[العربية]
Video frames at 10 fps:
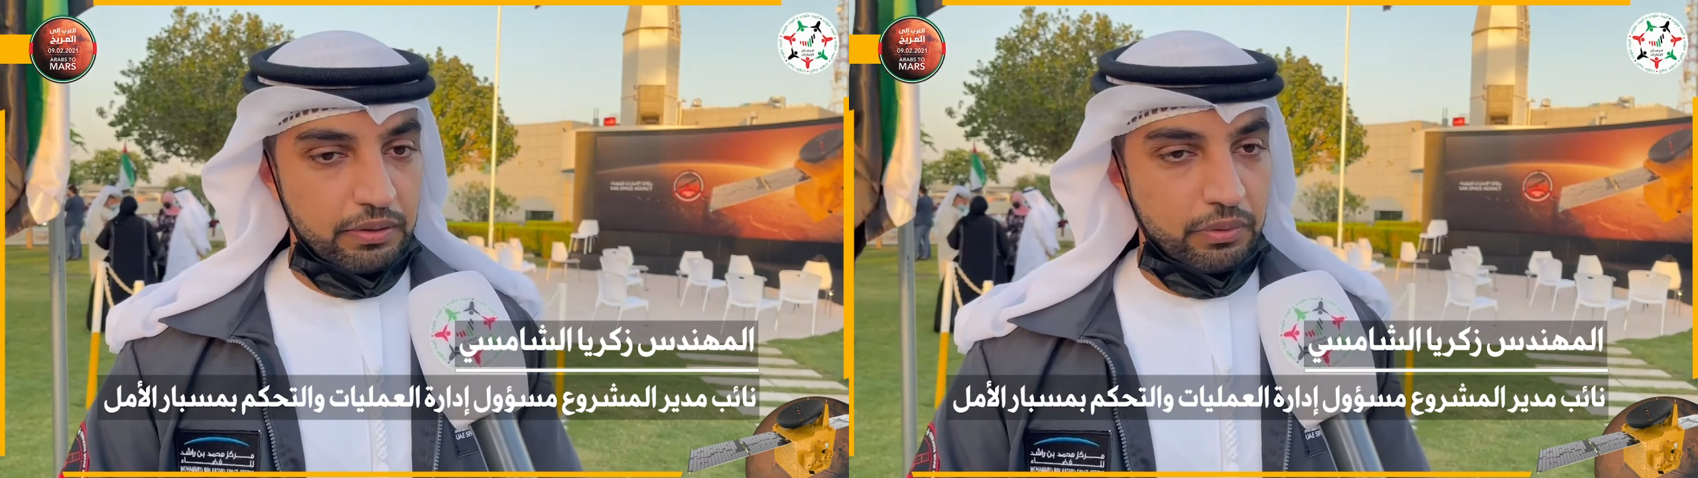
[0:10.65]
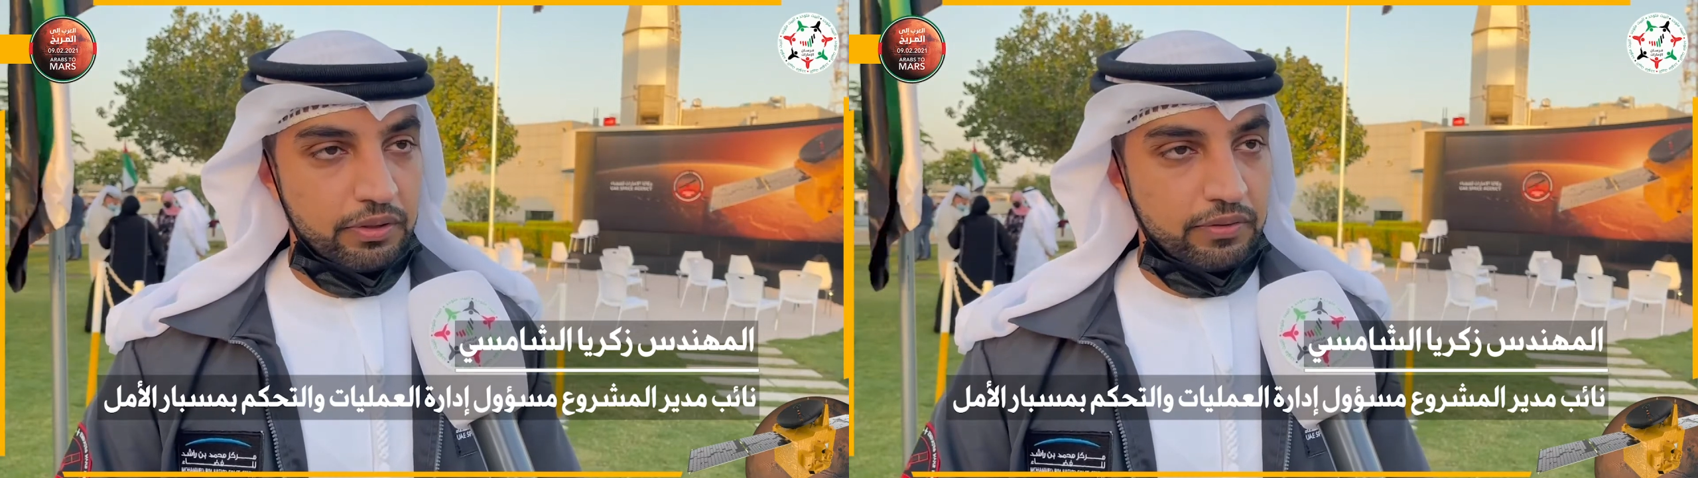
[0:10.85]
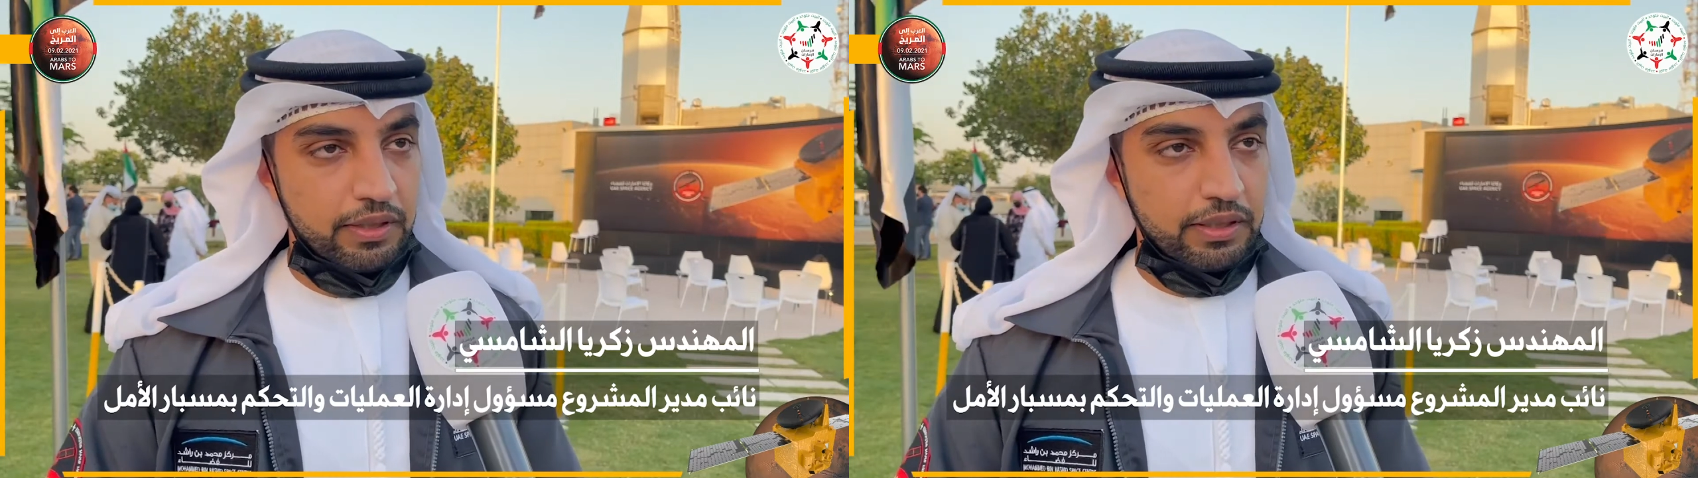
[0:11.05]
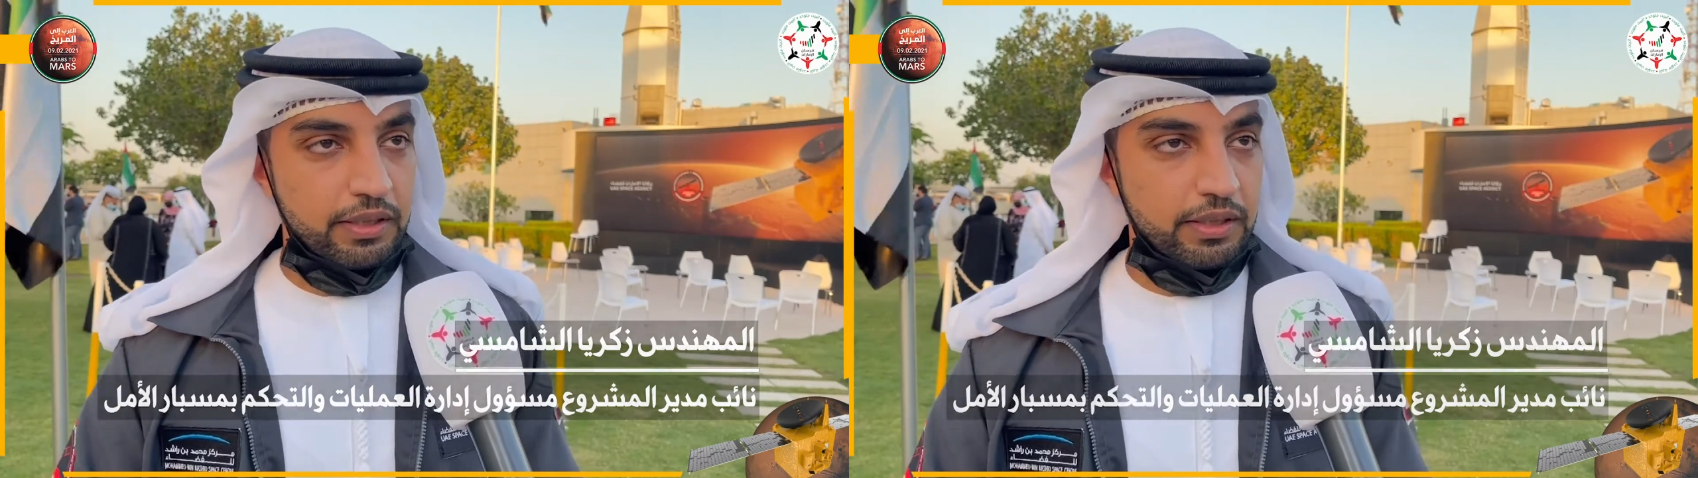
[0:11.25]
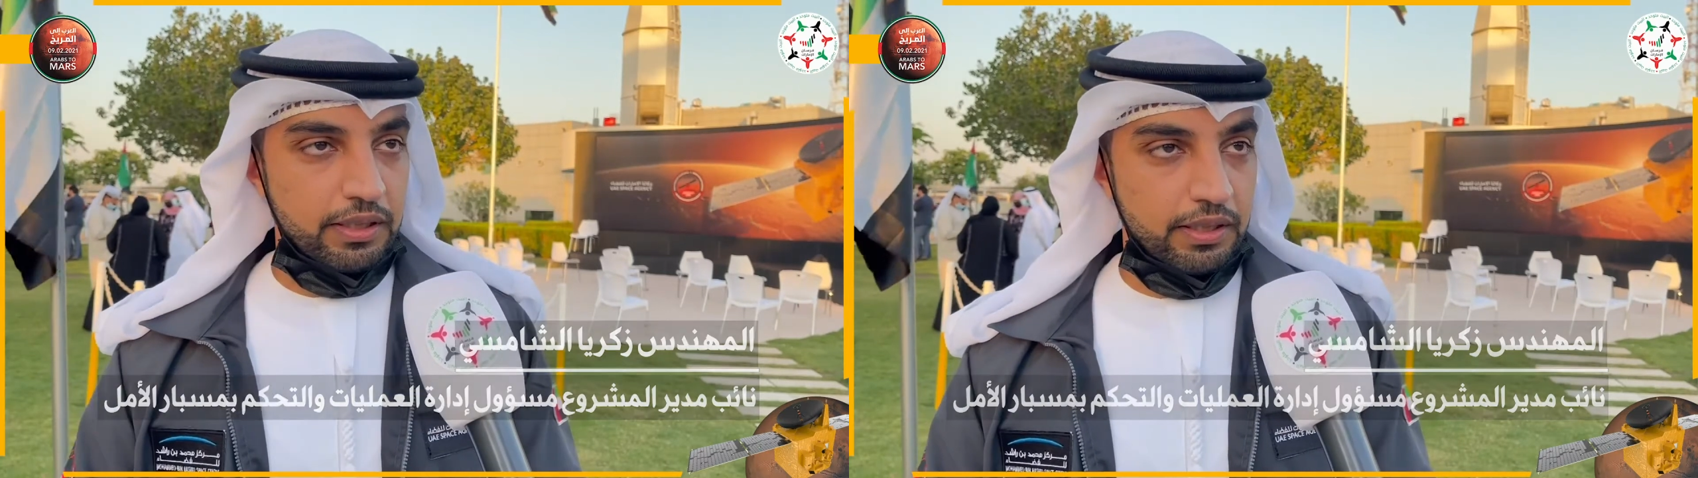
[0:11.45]
وارسالها
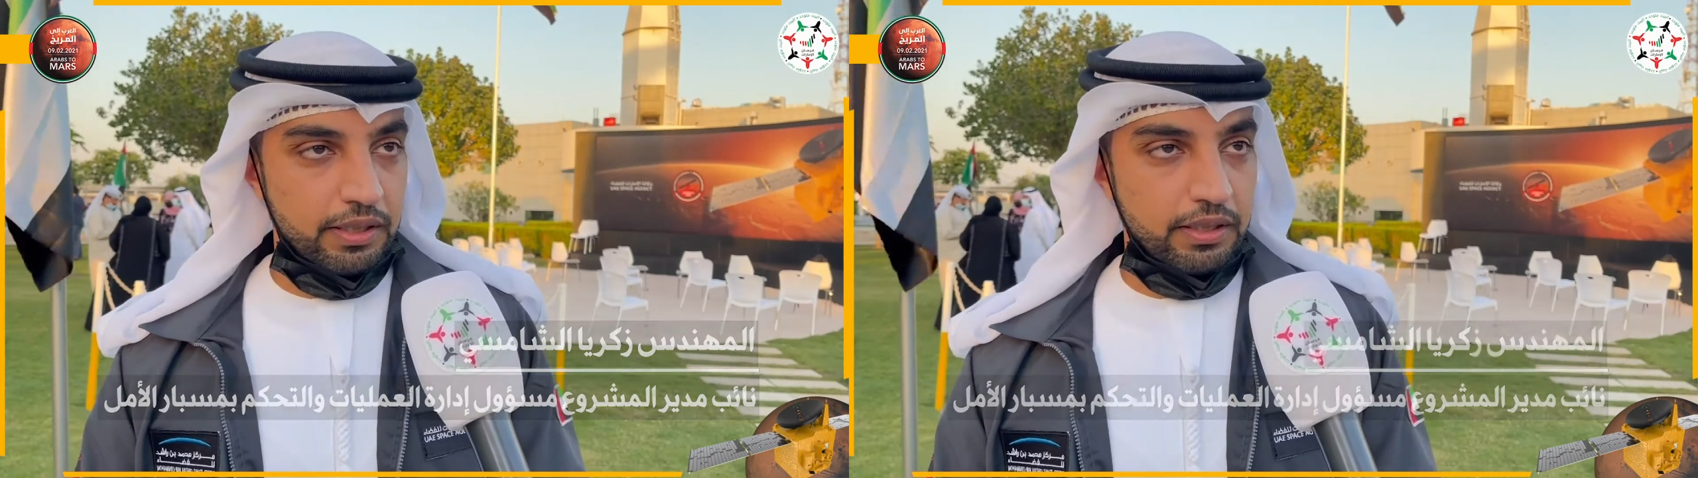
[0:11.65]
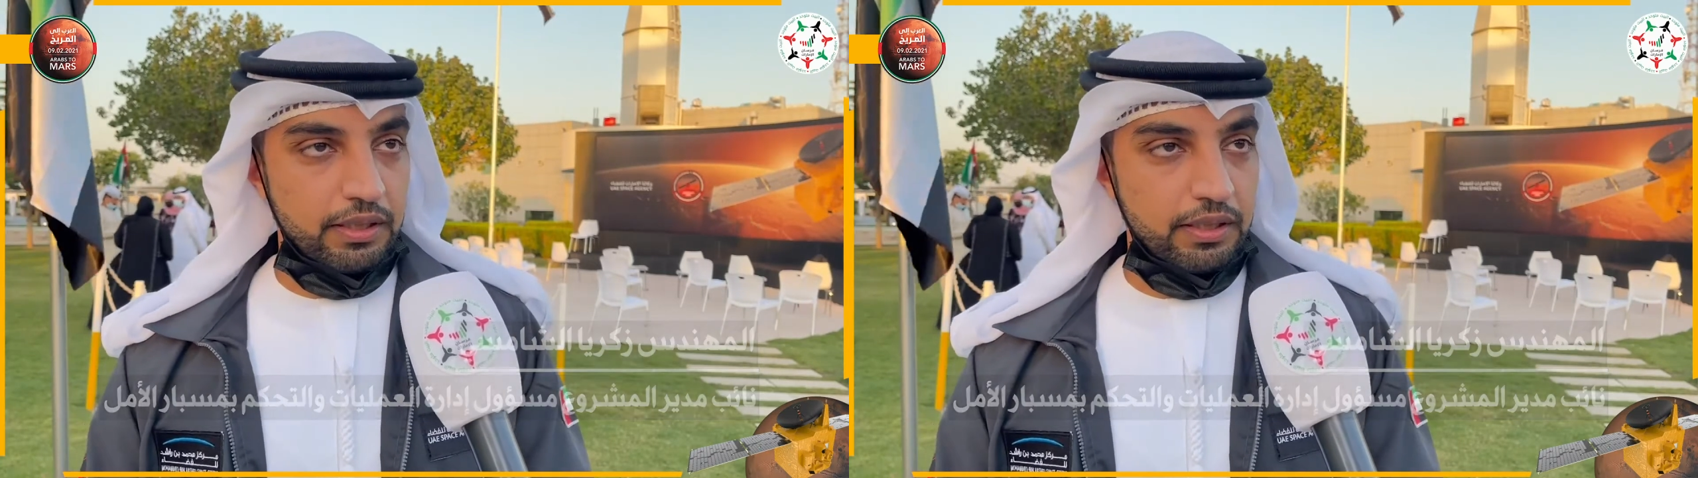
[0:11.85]
الى